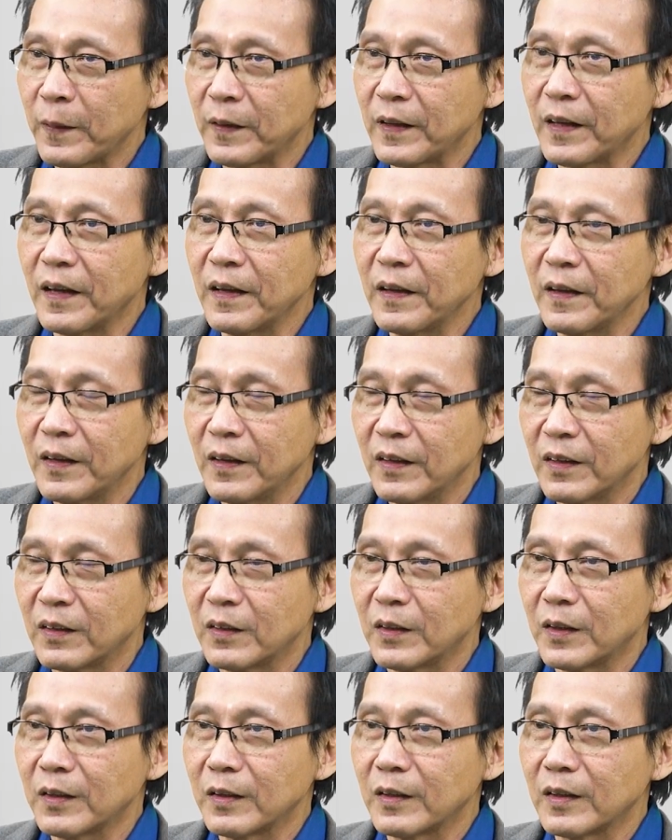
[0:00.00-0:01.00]
ya
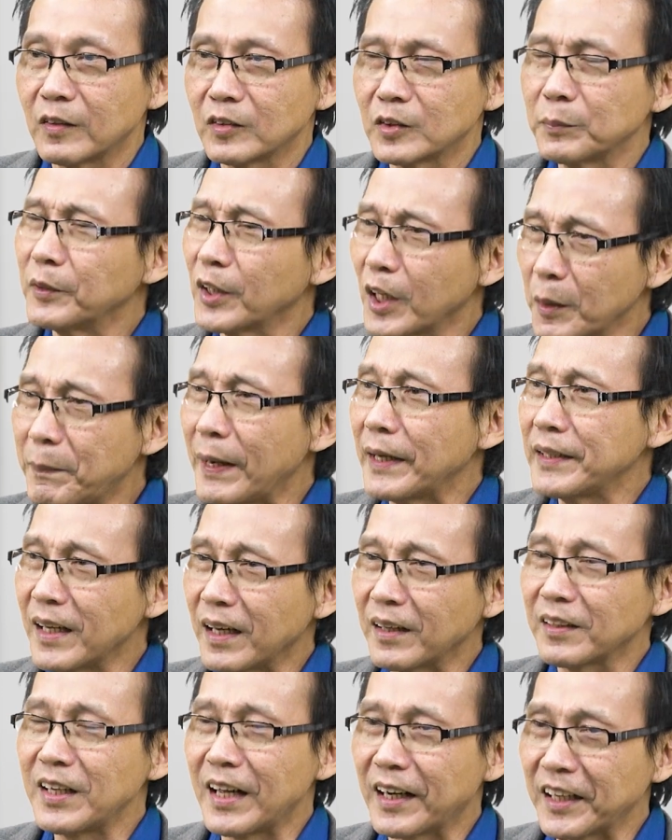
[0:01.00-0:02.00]
uh, sebenarnya
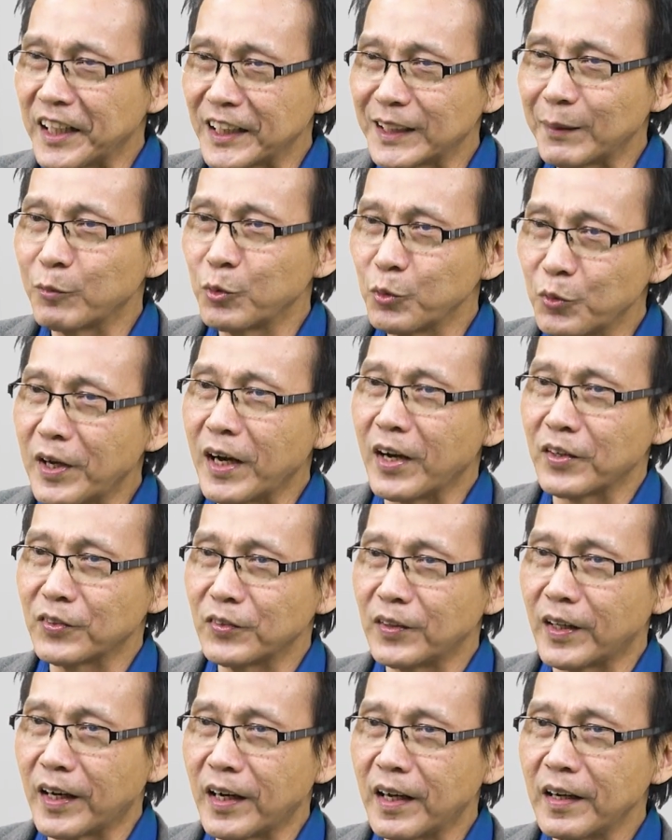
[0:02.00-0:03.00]
banyak di Alkitab juga
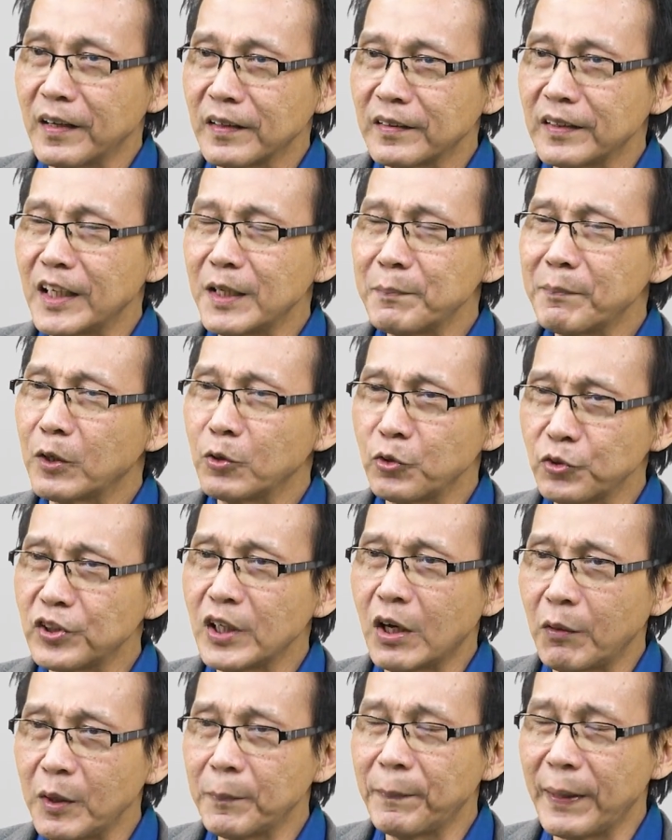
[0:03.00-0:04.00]
saudara jadi
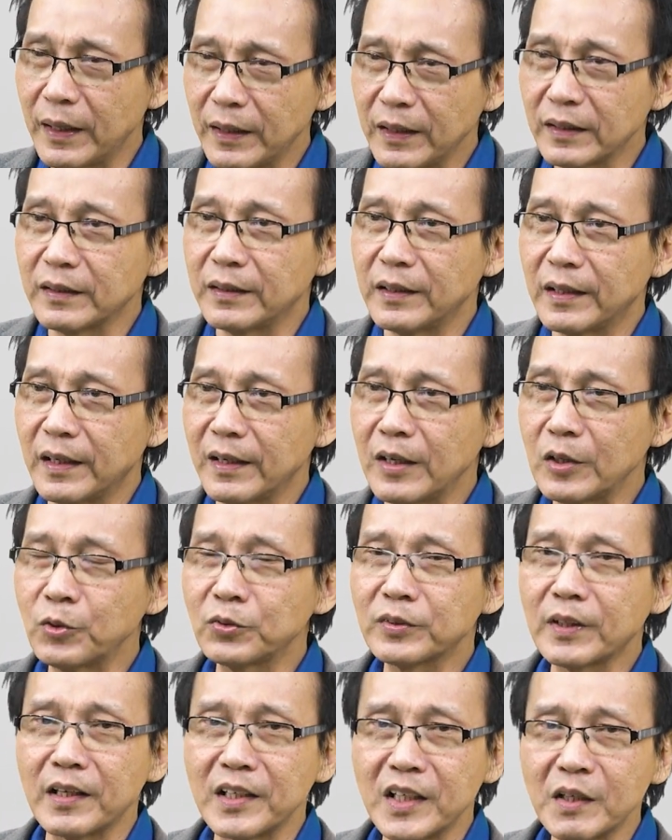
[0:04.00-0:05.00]
manusiawi banget ya
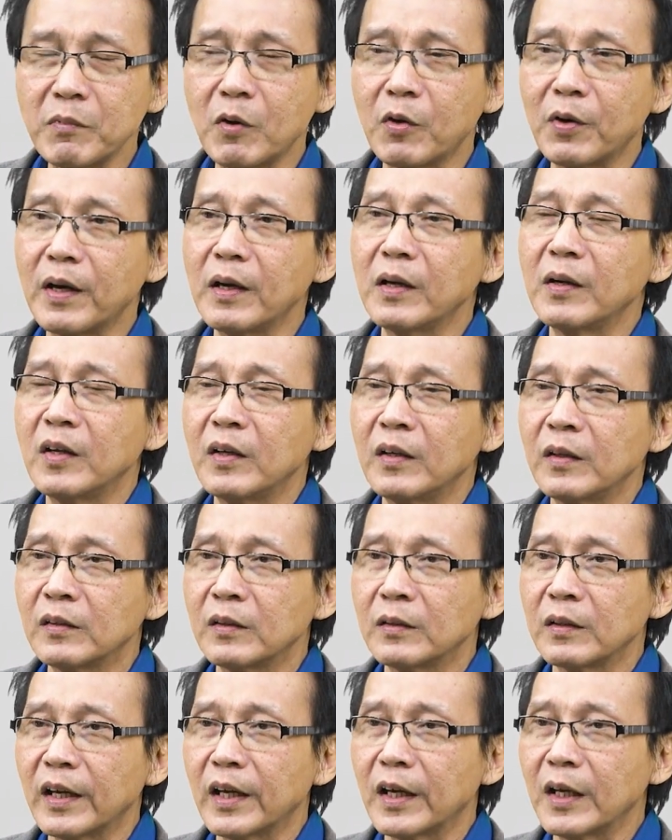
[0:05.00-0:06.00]
itu tanda bahwa
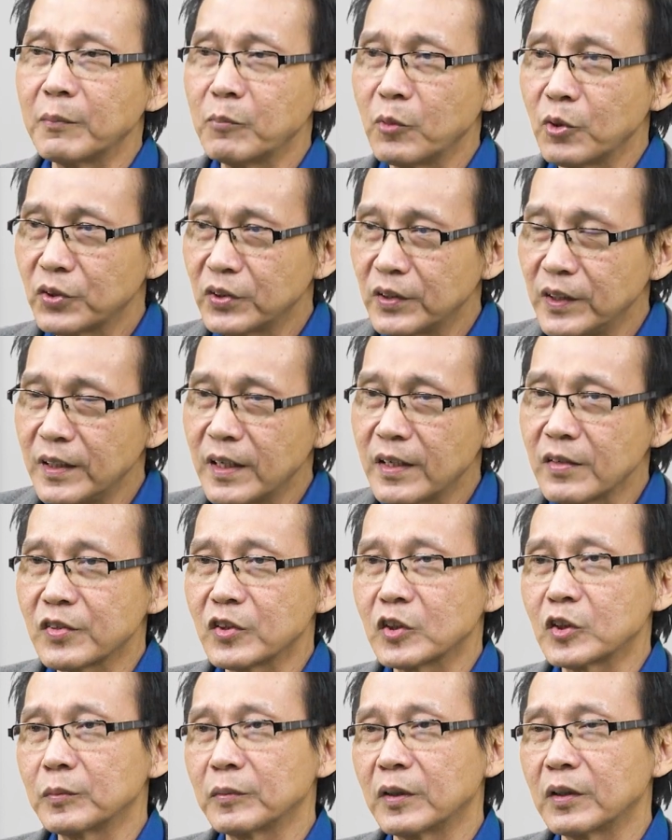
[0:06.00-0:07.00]
emosi dan
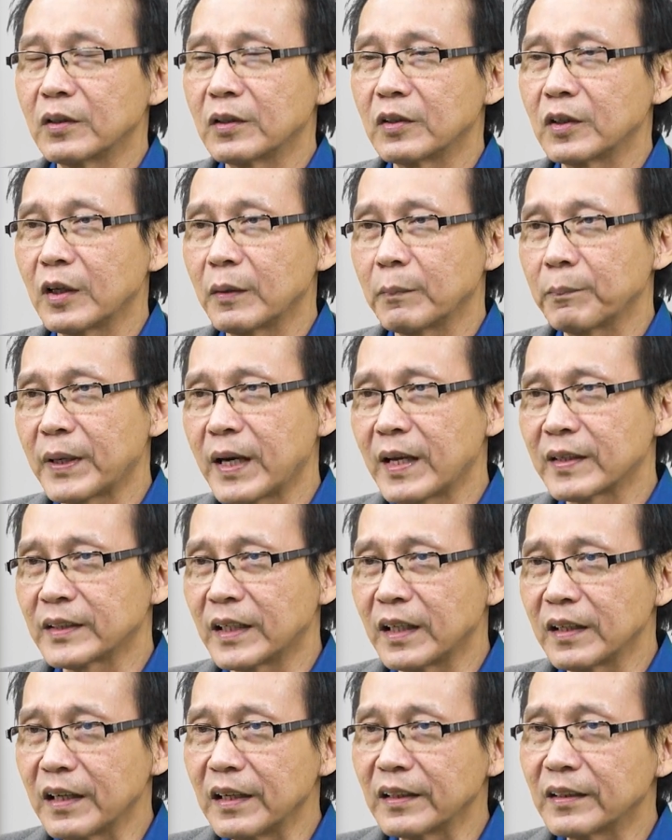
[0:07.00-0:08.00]
uh,
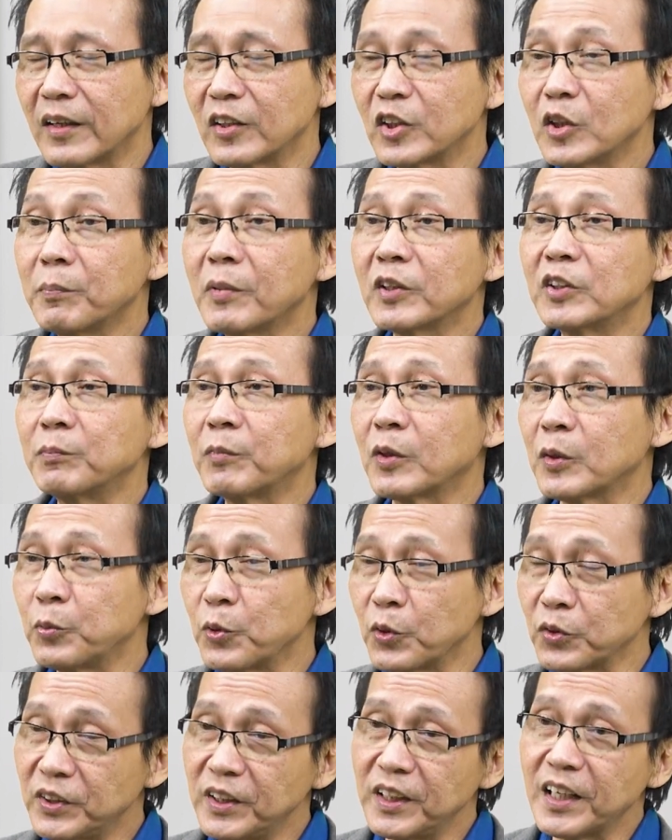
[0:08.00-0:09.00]
perasaan kita itu masih
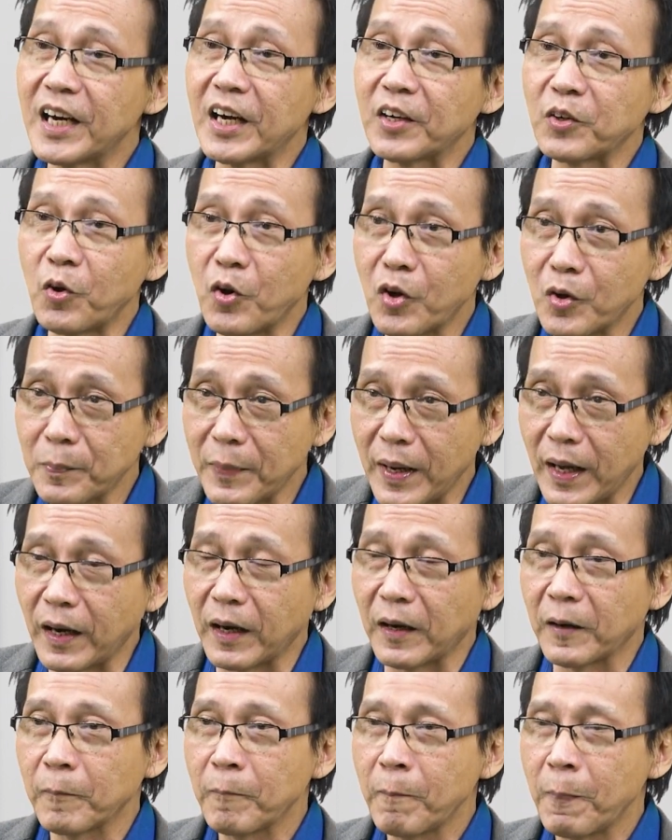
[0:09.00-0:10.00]
berfungsi dengan normal